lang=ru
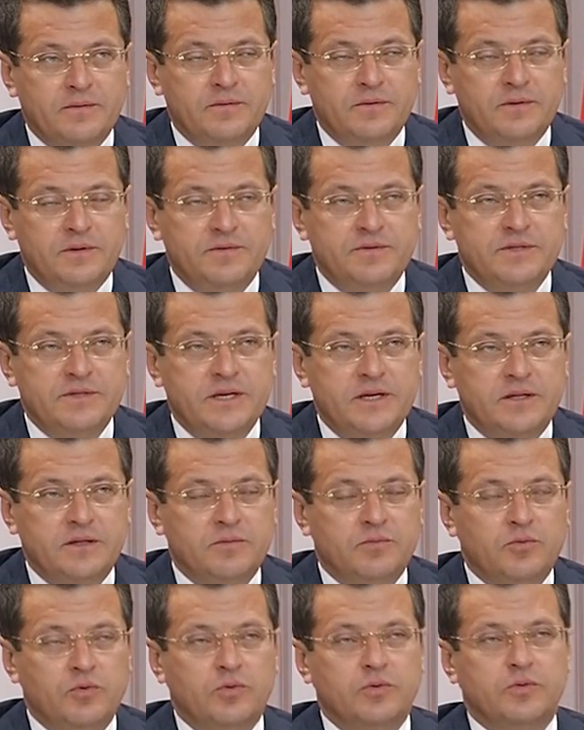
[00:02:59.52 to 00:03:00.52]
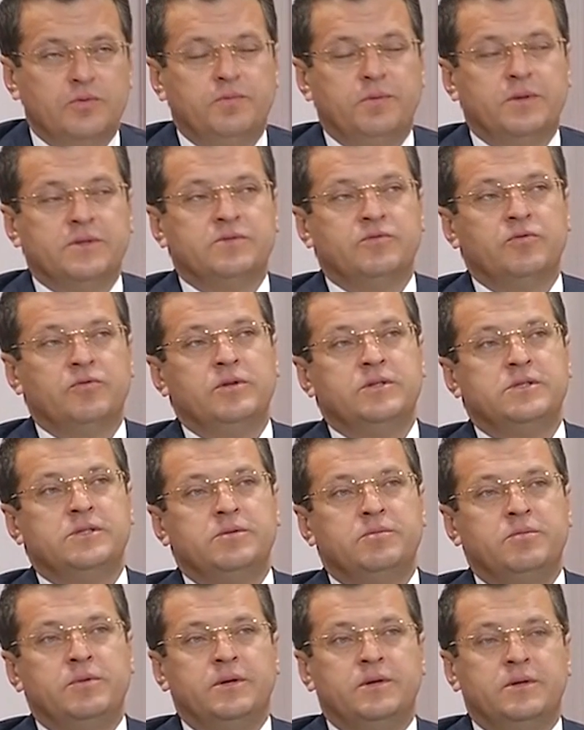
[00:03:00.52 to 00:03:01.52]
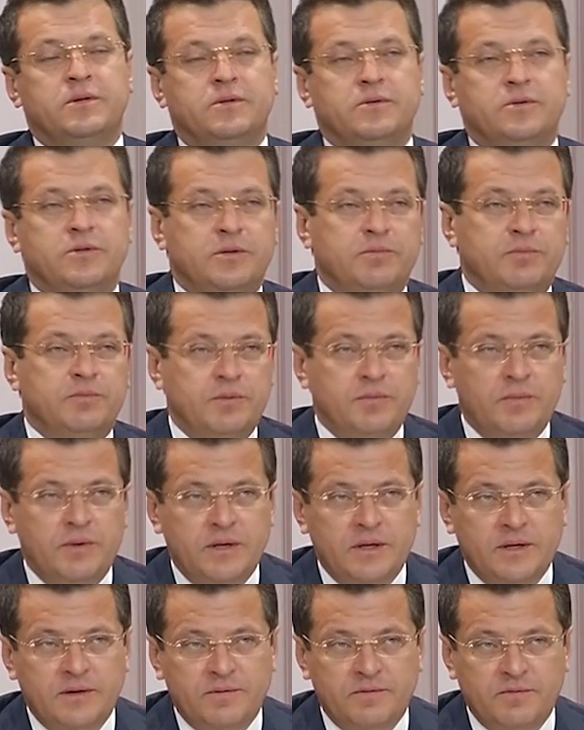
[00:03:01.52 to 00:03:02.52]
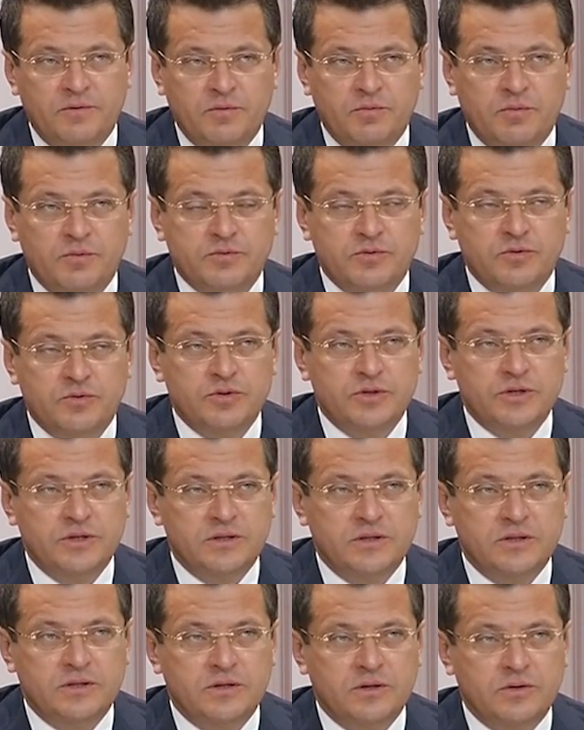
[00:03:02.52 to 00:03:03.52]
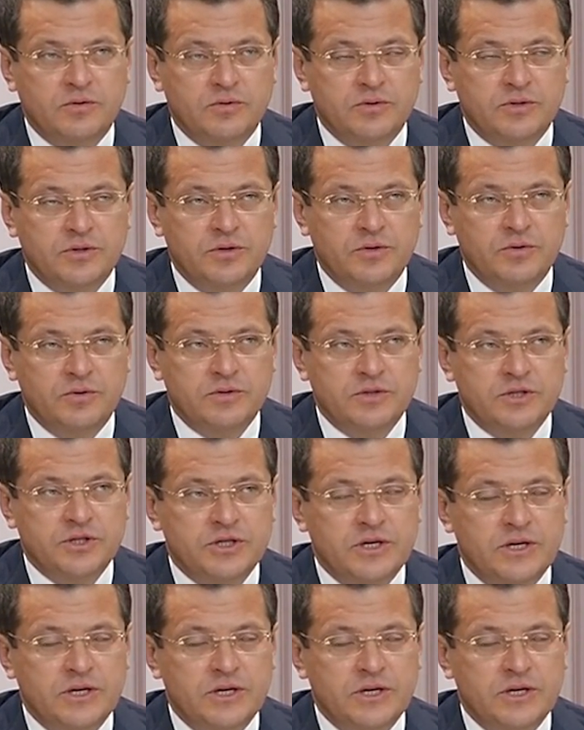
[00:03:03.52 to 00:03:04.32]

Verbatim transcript: Не все это могут позволить себе, но тем не менее, в любом случае, это такой серьезный